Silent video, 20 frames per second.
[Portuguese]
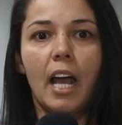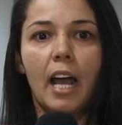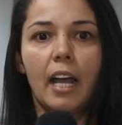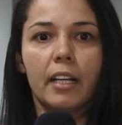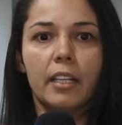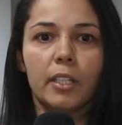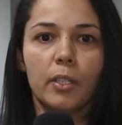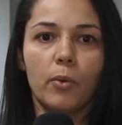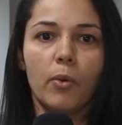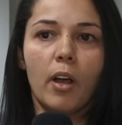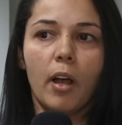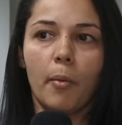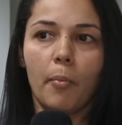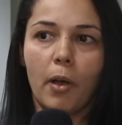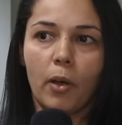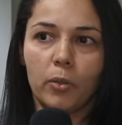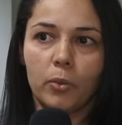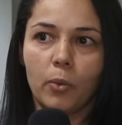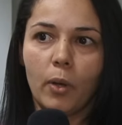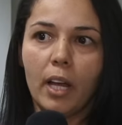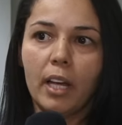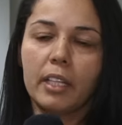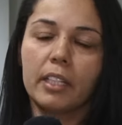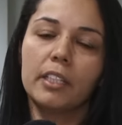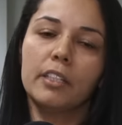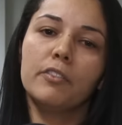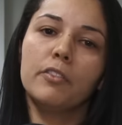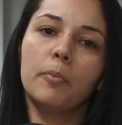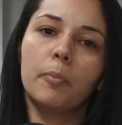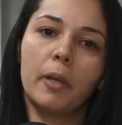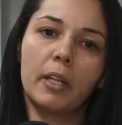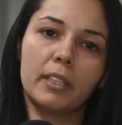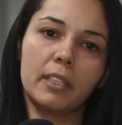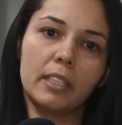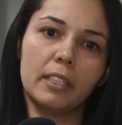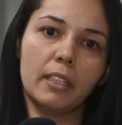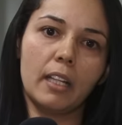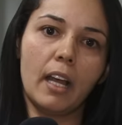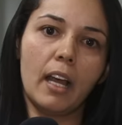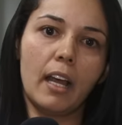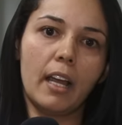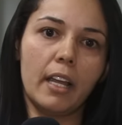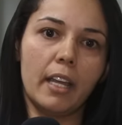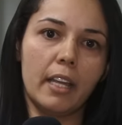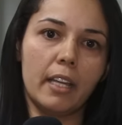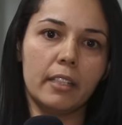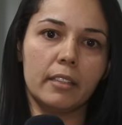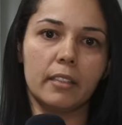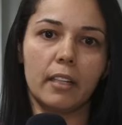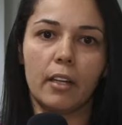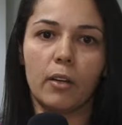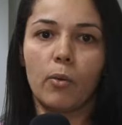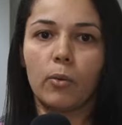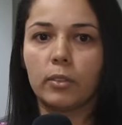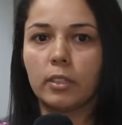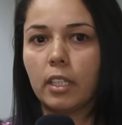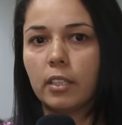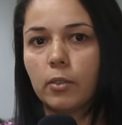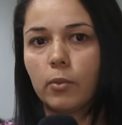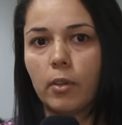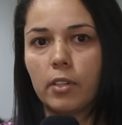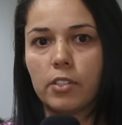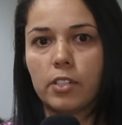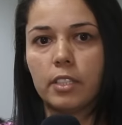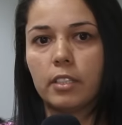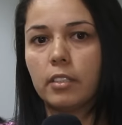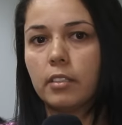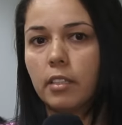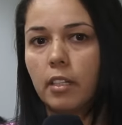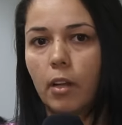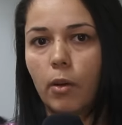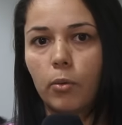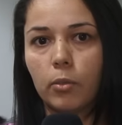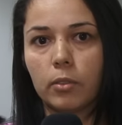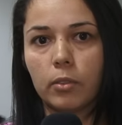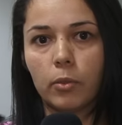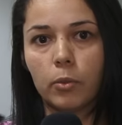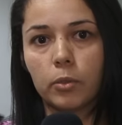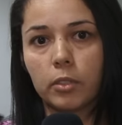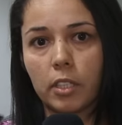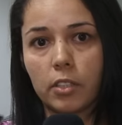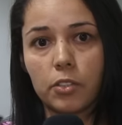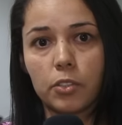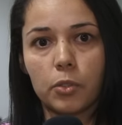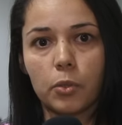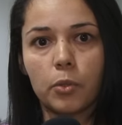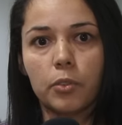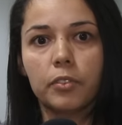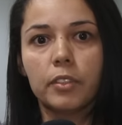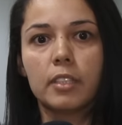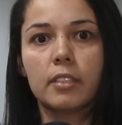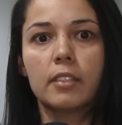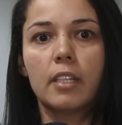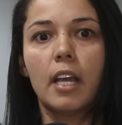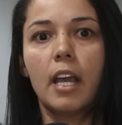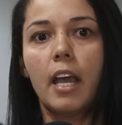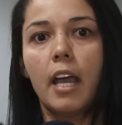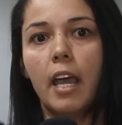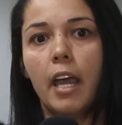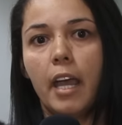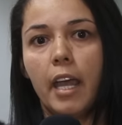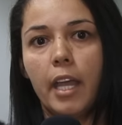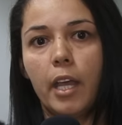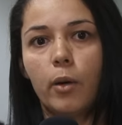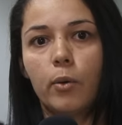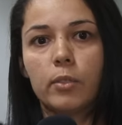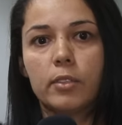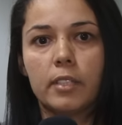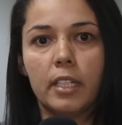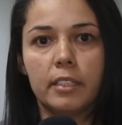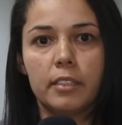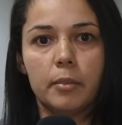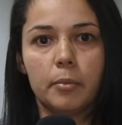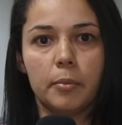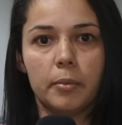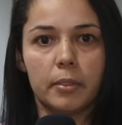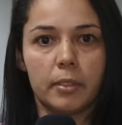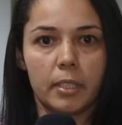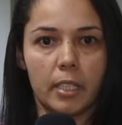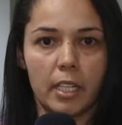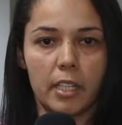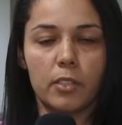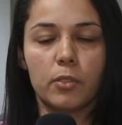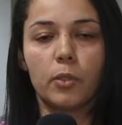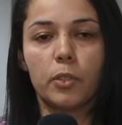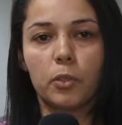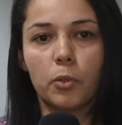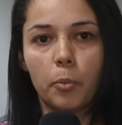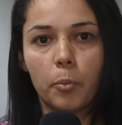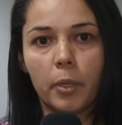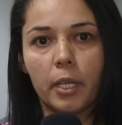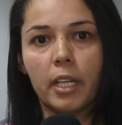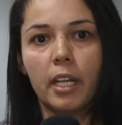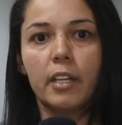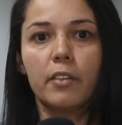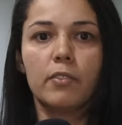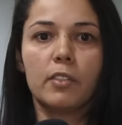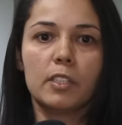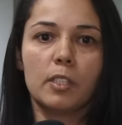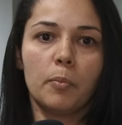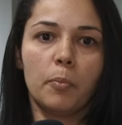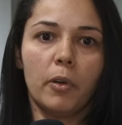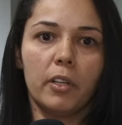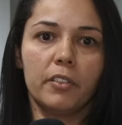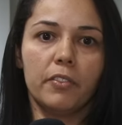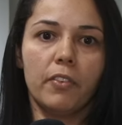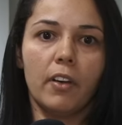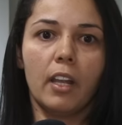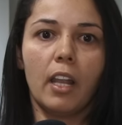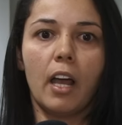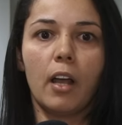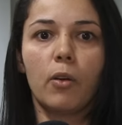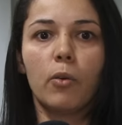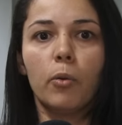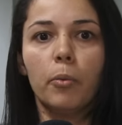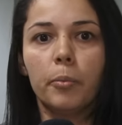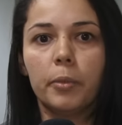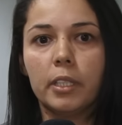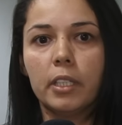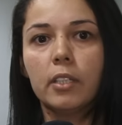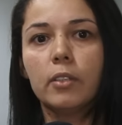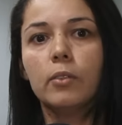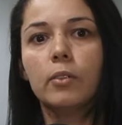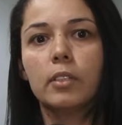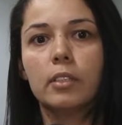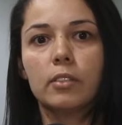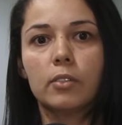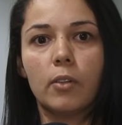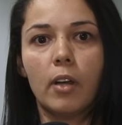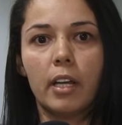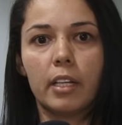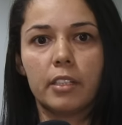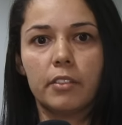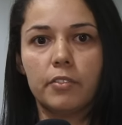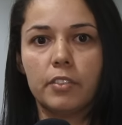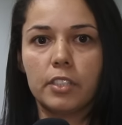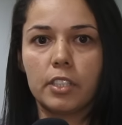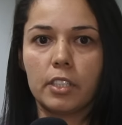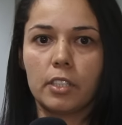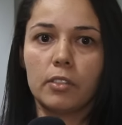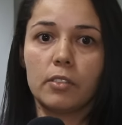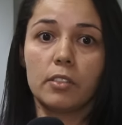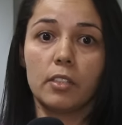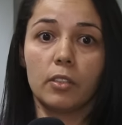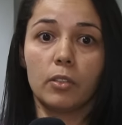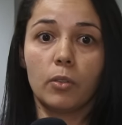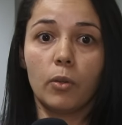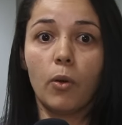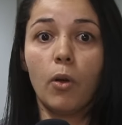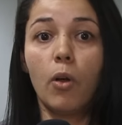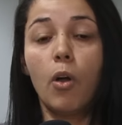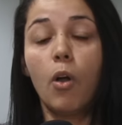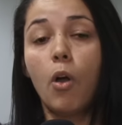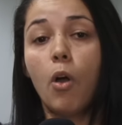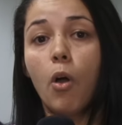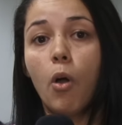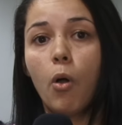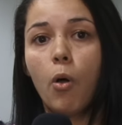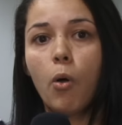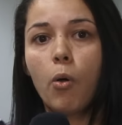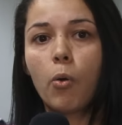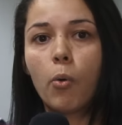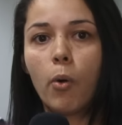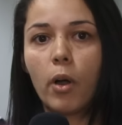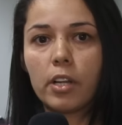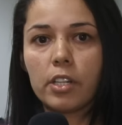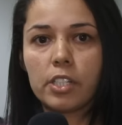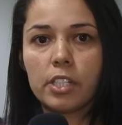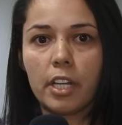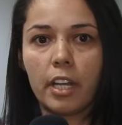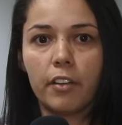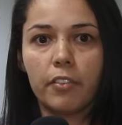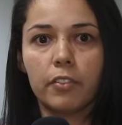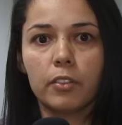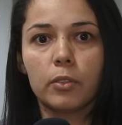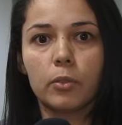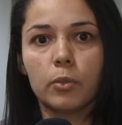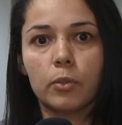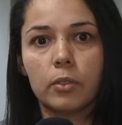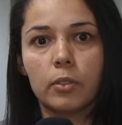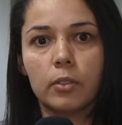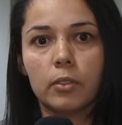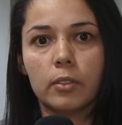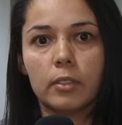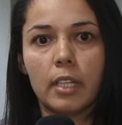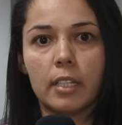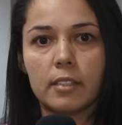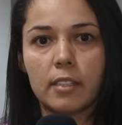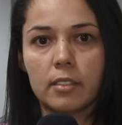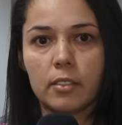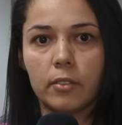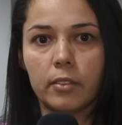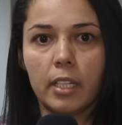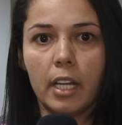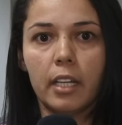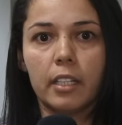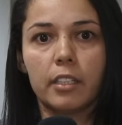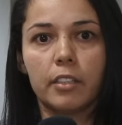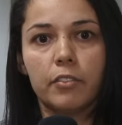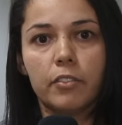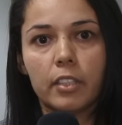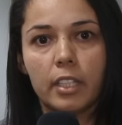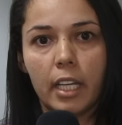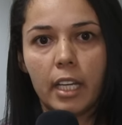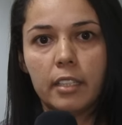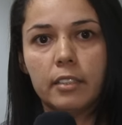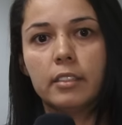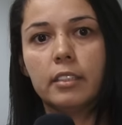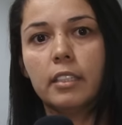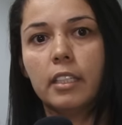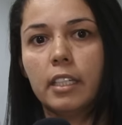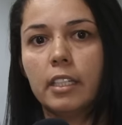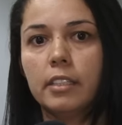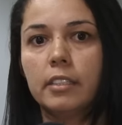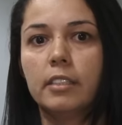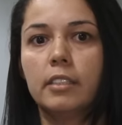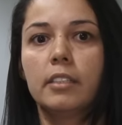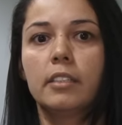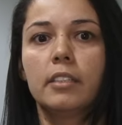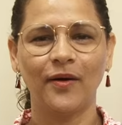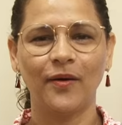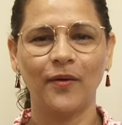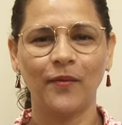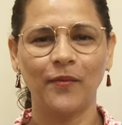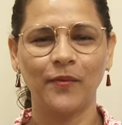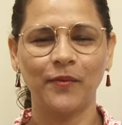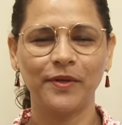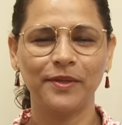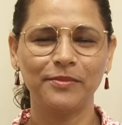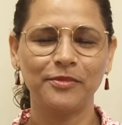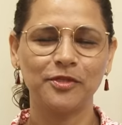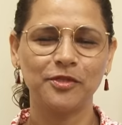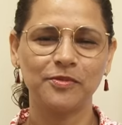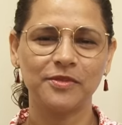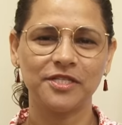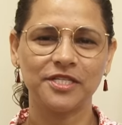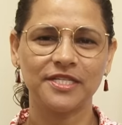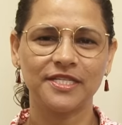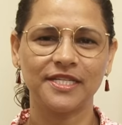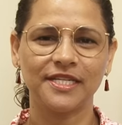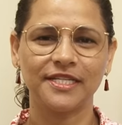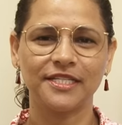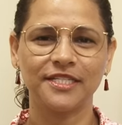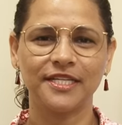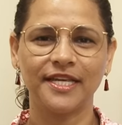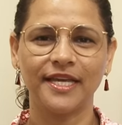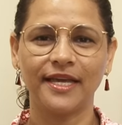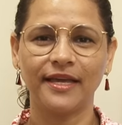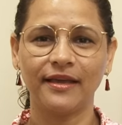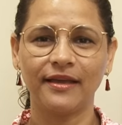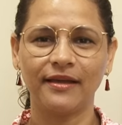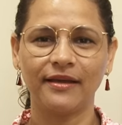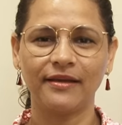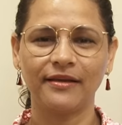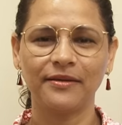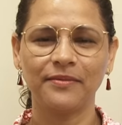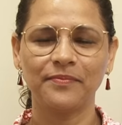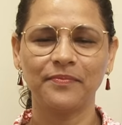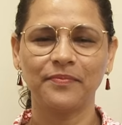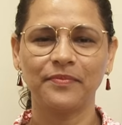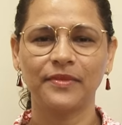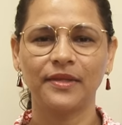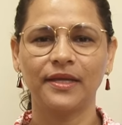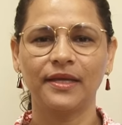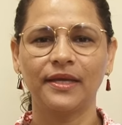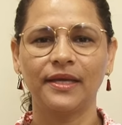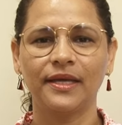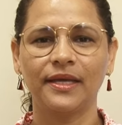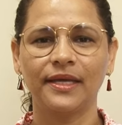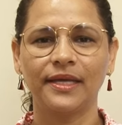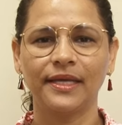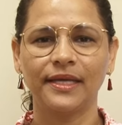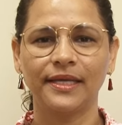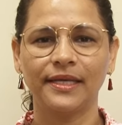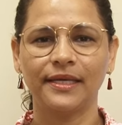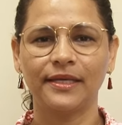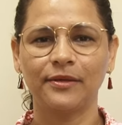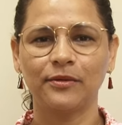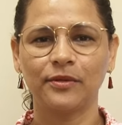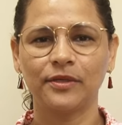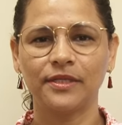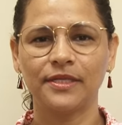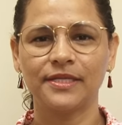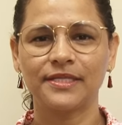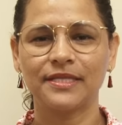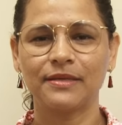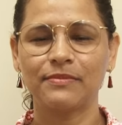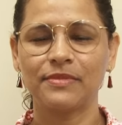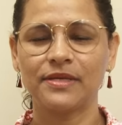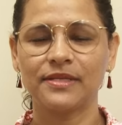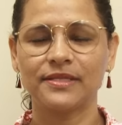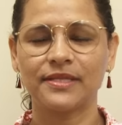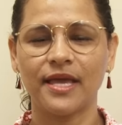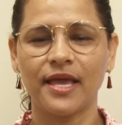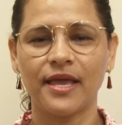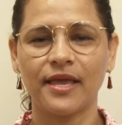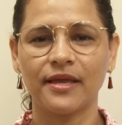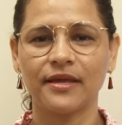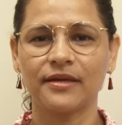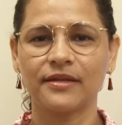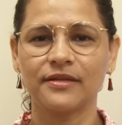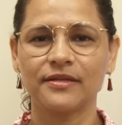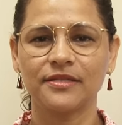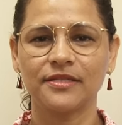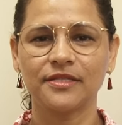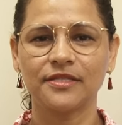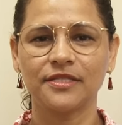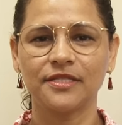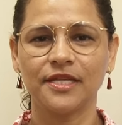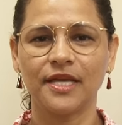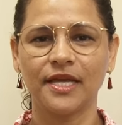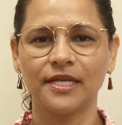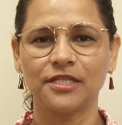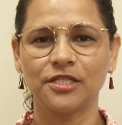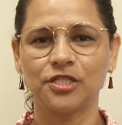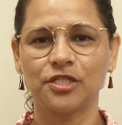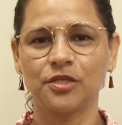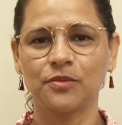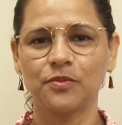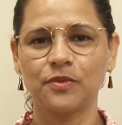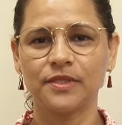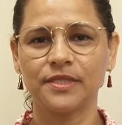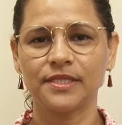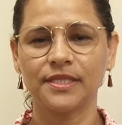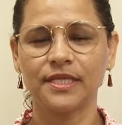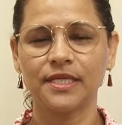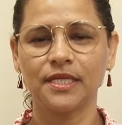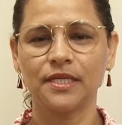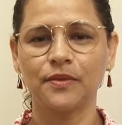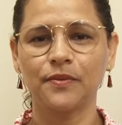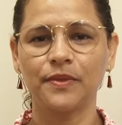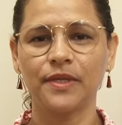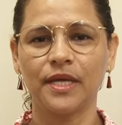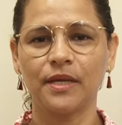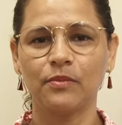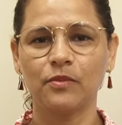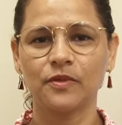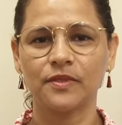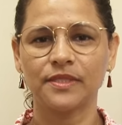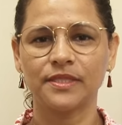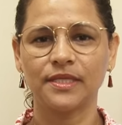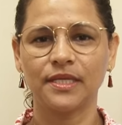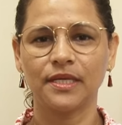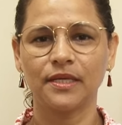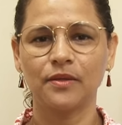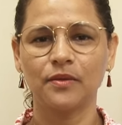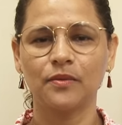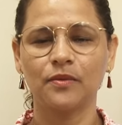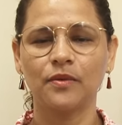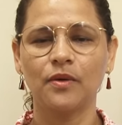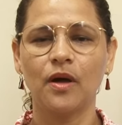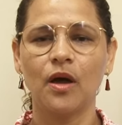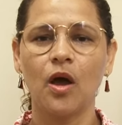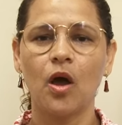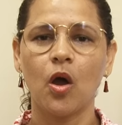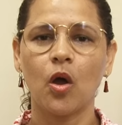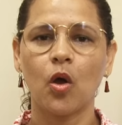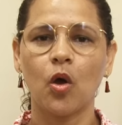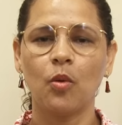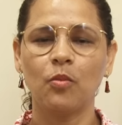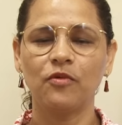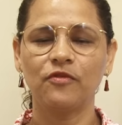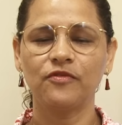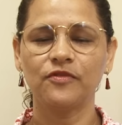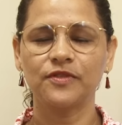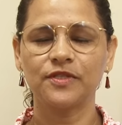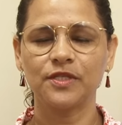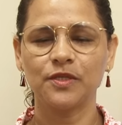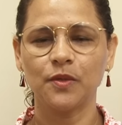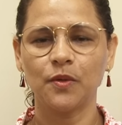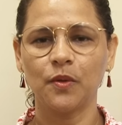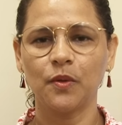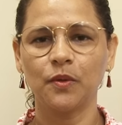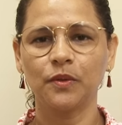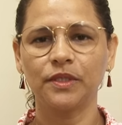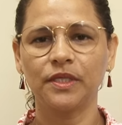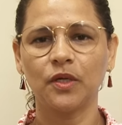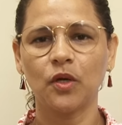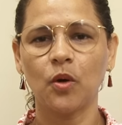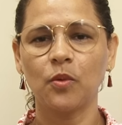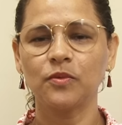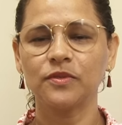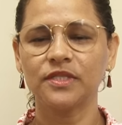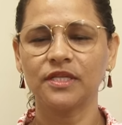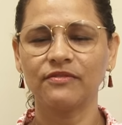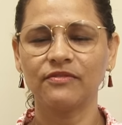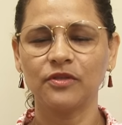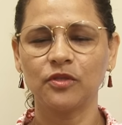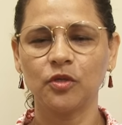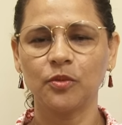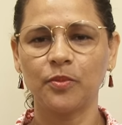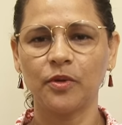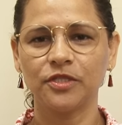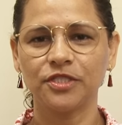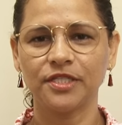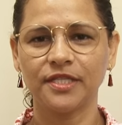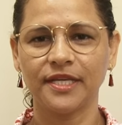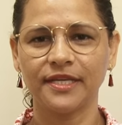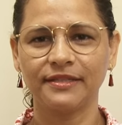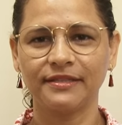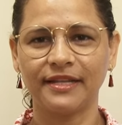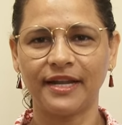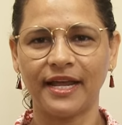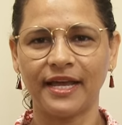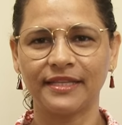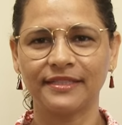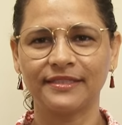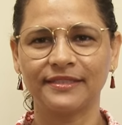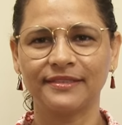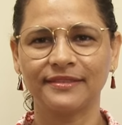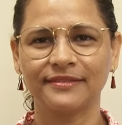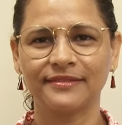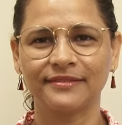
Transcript: Aqui o ramal do arquivo, para tentar é, entrar em contato com a gente e tirar outras dúvidas, é o 7386 e você pode falar comigo, que sou arquivista aqui do setor, ou com a chefe do, do, da seção de arquivo, que é a Edneide. Oi, meu nome é Gislaine Guerra. É, eu queria saber as regras de redistribuição e remoção, como funciona e como o servidor pode dar entrada.